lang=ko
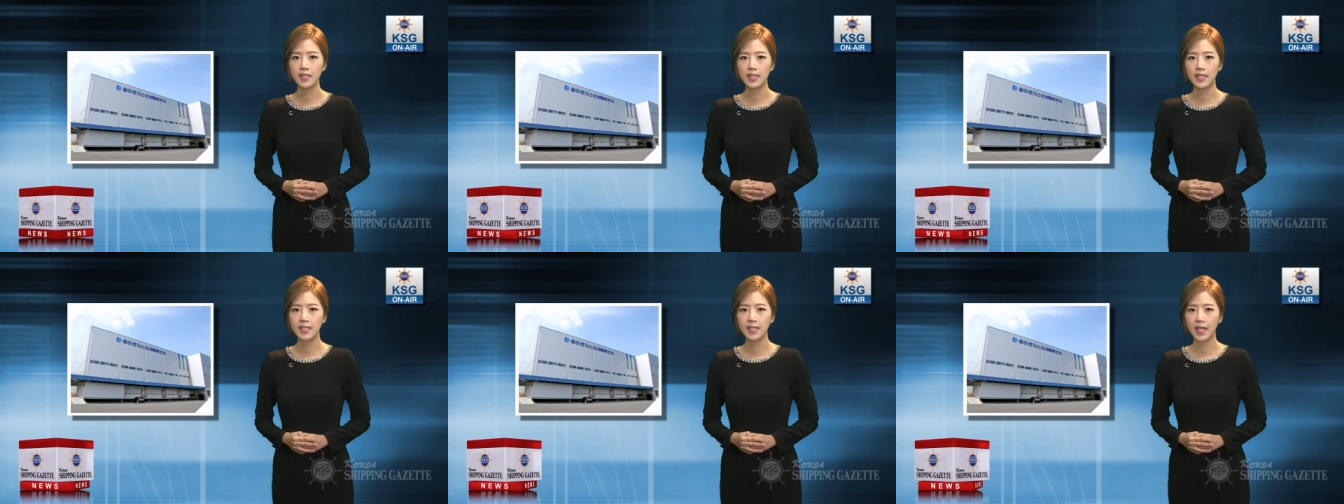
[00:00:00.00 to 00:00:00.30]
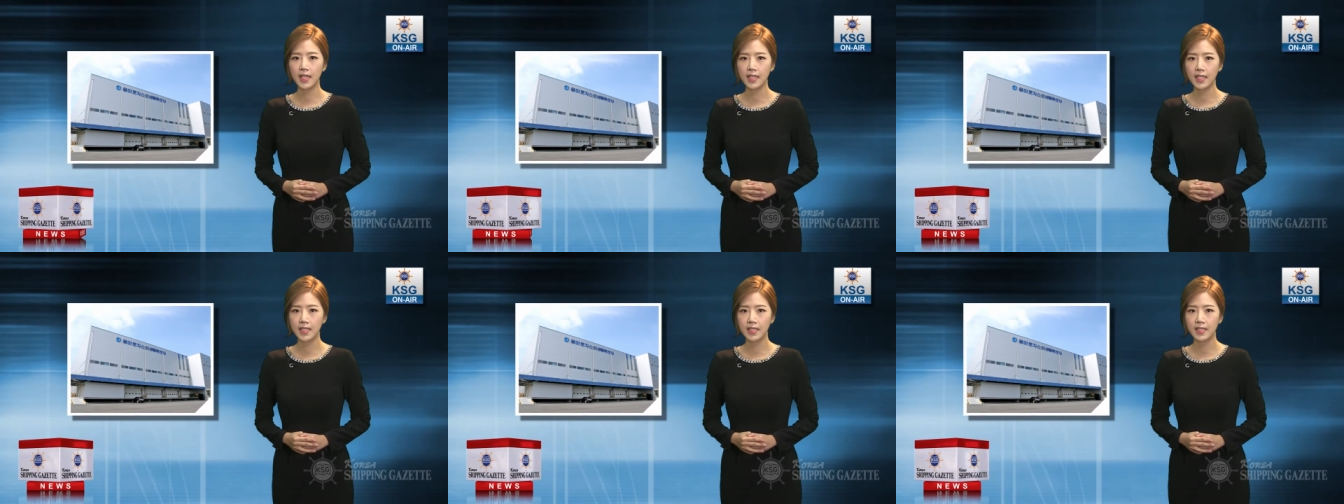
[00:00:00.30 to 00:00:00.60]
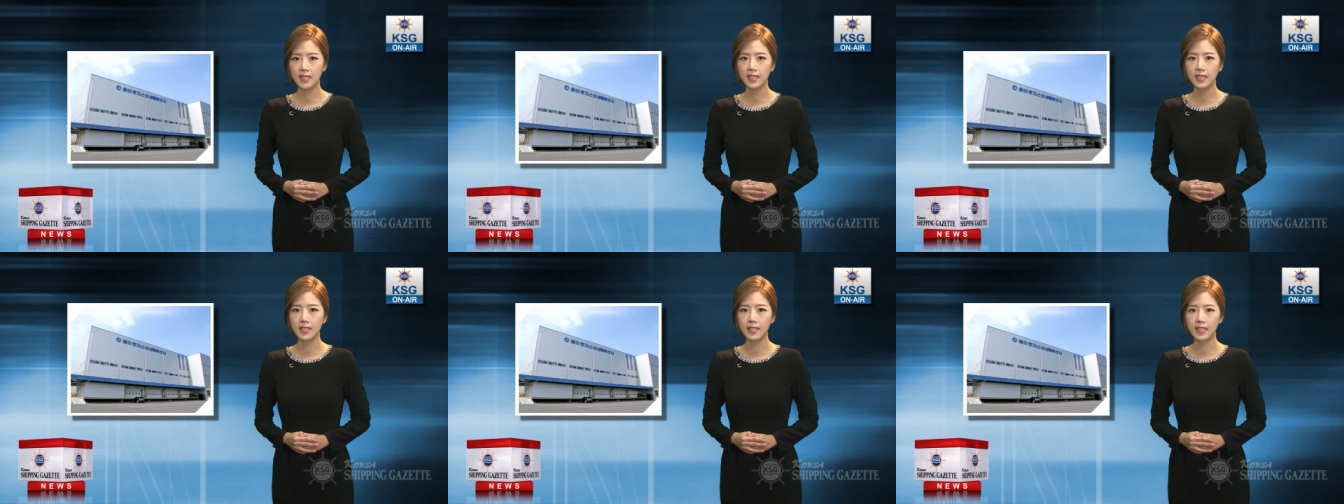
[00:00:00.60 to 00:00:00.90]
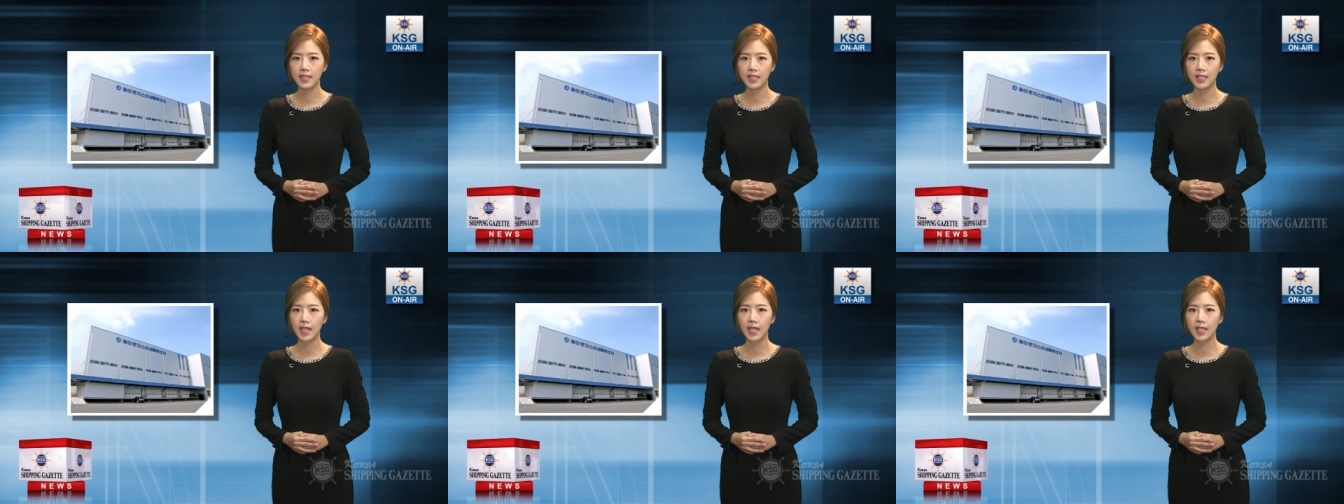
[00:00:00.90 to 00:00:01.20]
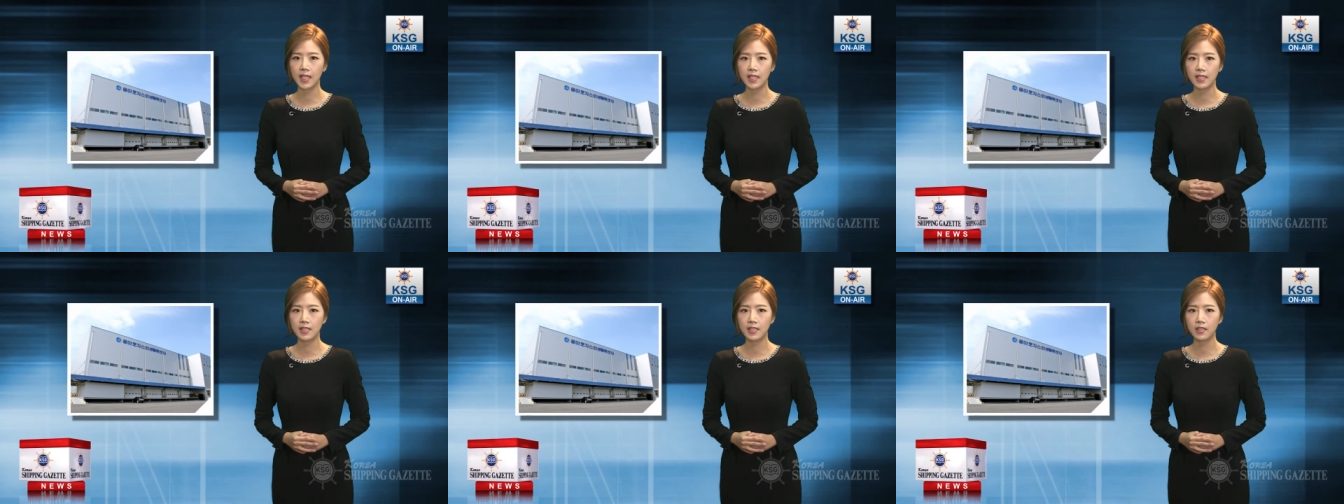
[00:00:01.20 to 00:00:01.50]
지상 2층,
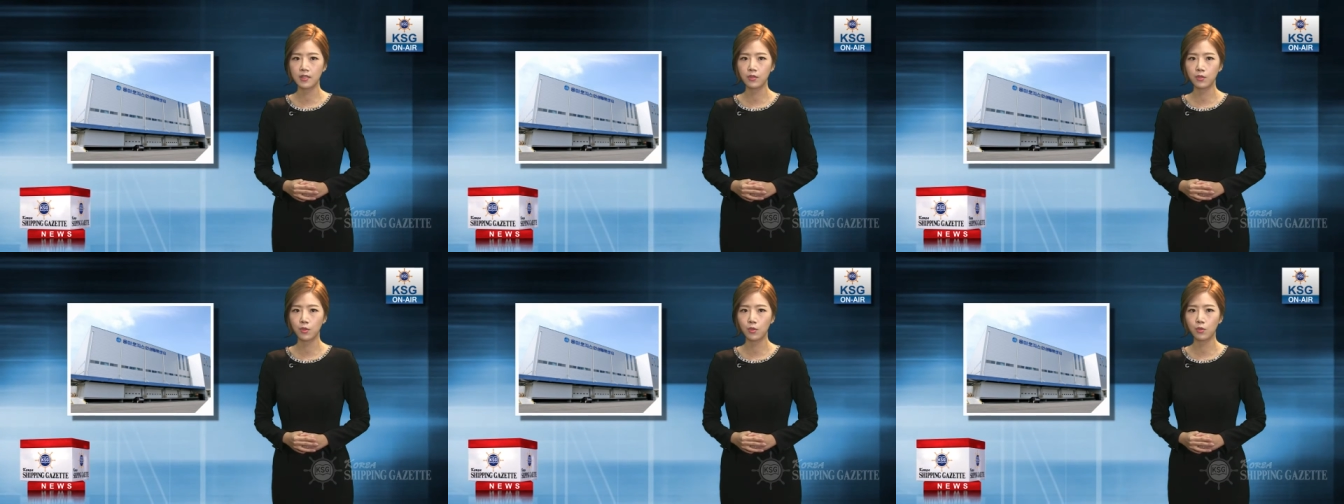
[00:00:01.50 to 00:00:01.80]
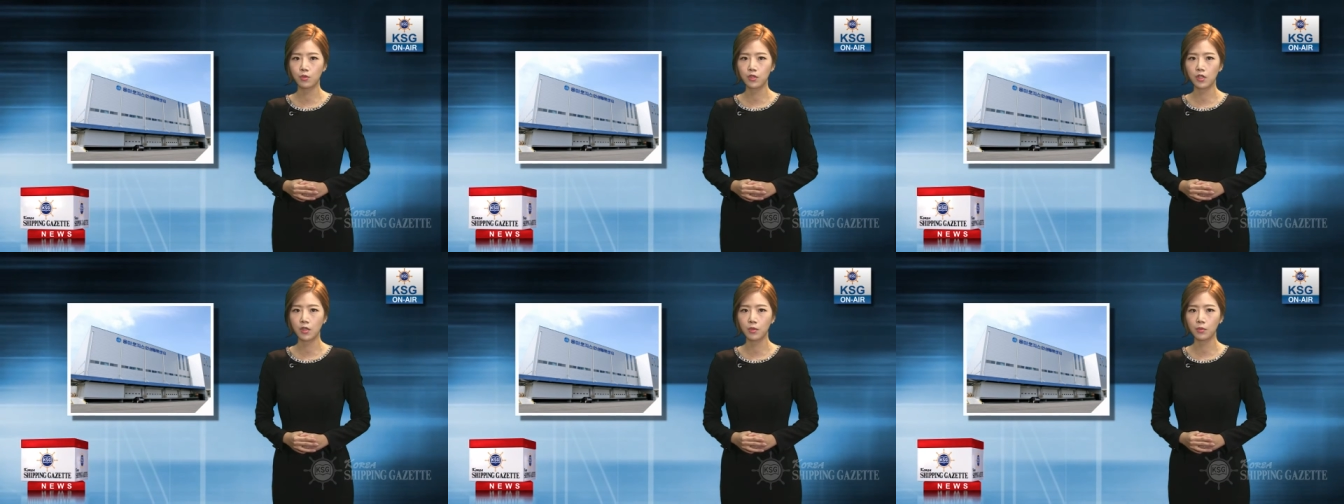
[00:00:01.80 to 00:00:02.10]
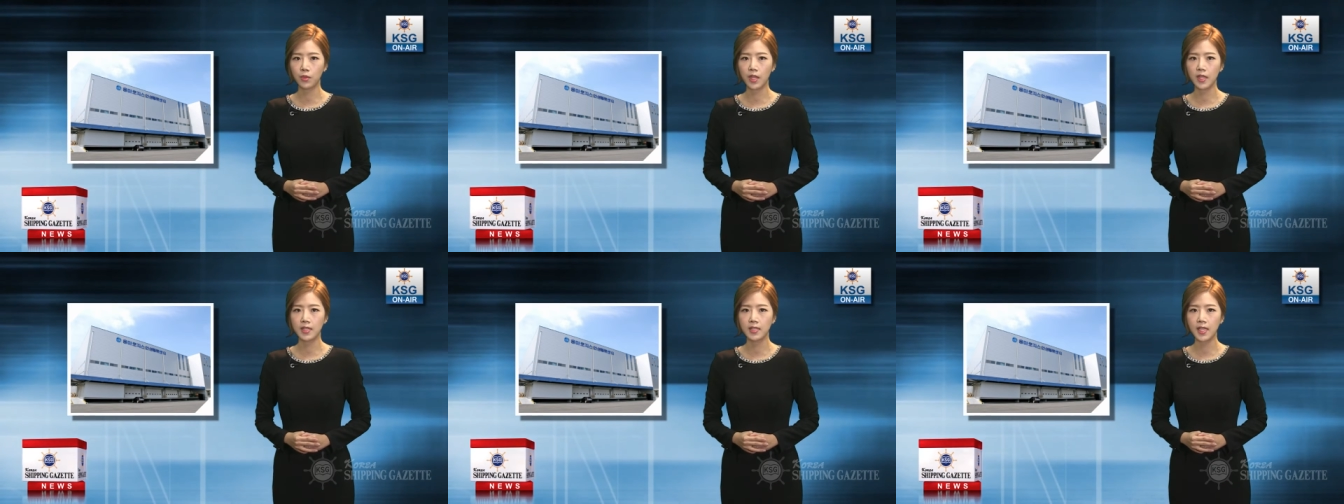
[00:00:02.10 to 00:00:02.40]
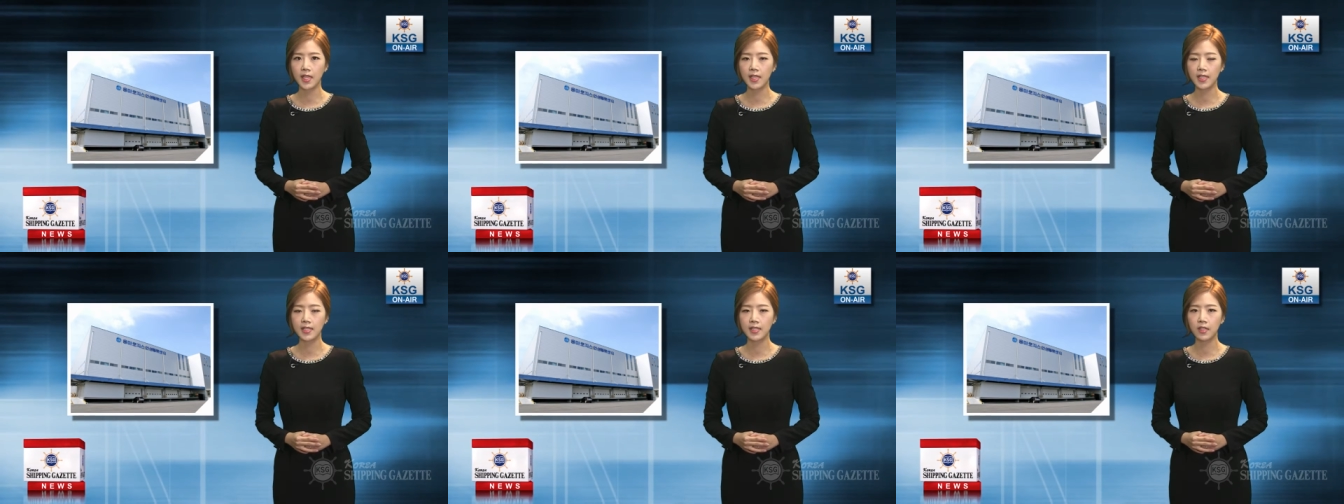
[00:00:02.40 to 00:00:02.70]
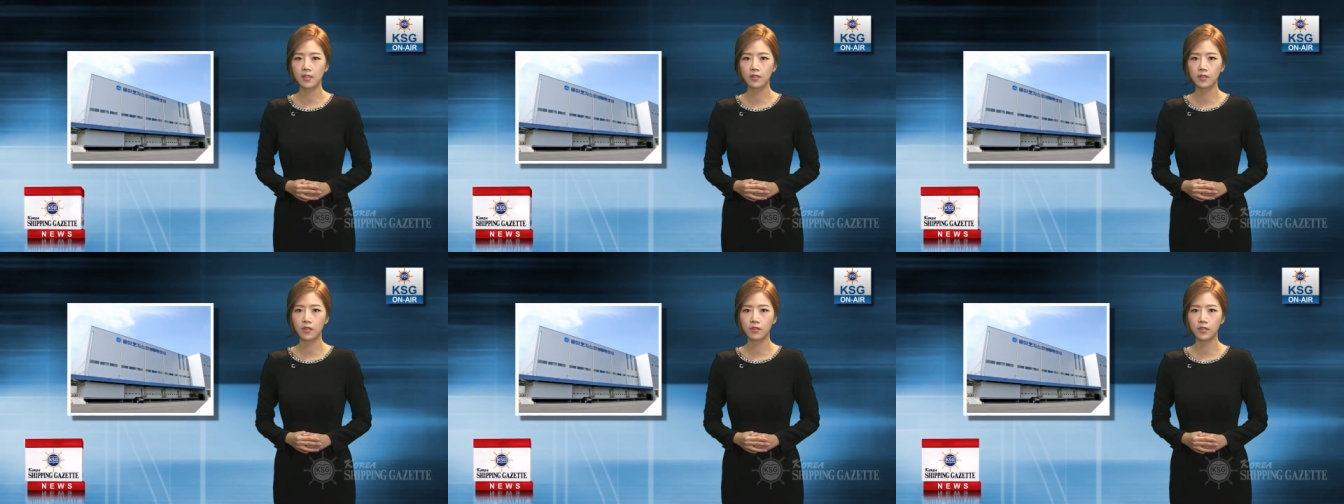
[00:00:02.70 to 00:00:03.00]
지하 2층으로 구성된
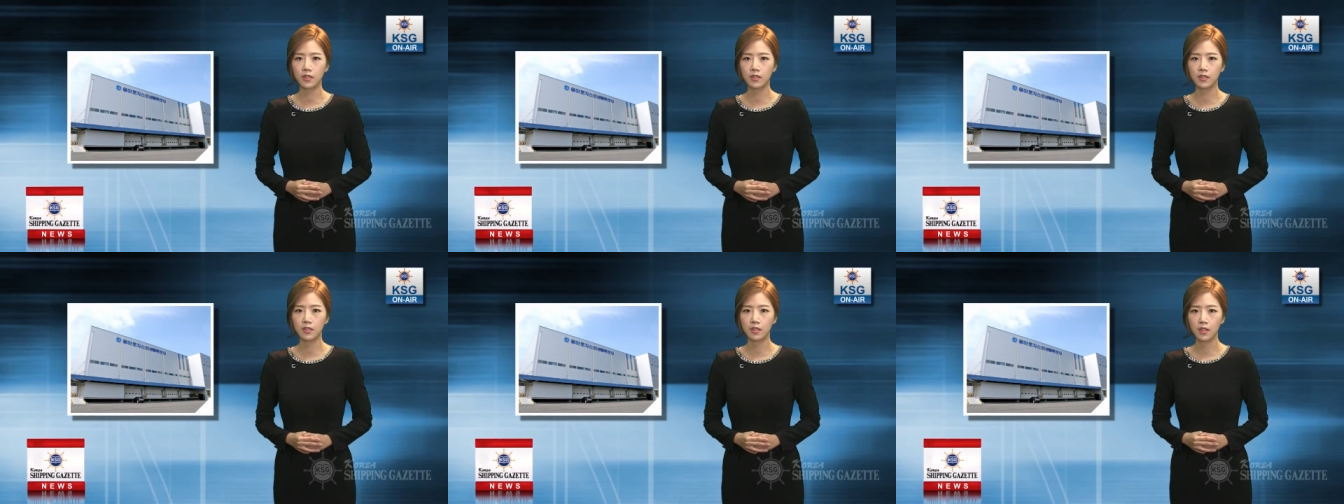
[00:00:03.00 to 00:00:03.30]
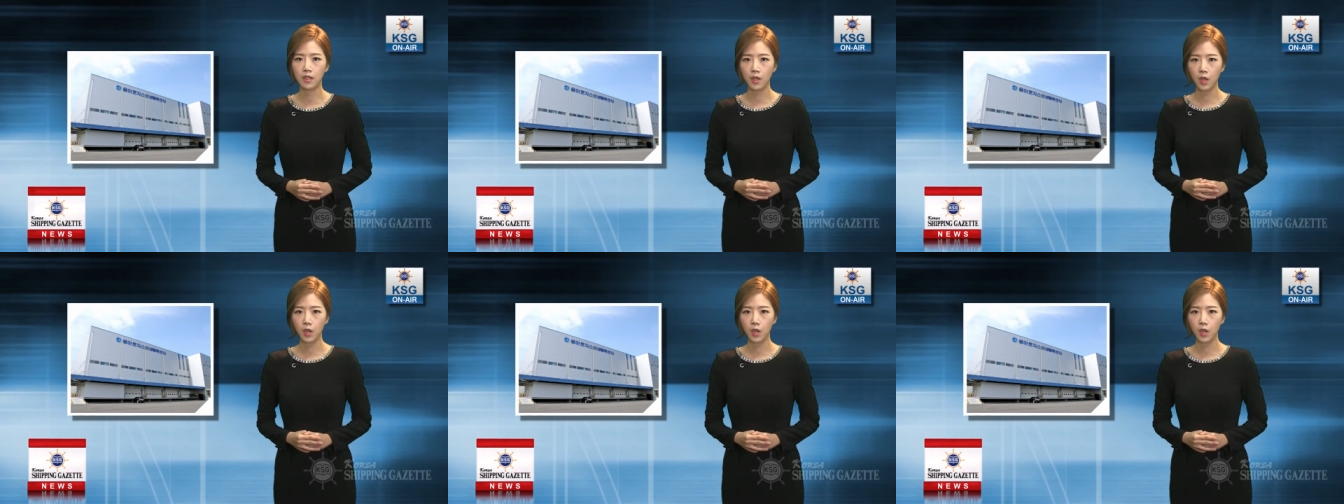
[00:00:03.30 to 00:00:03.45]
제2센터는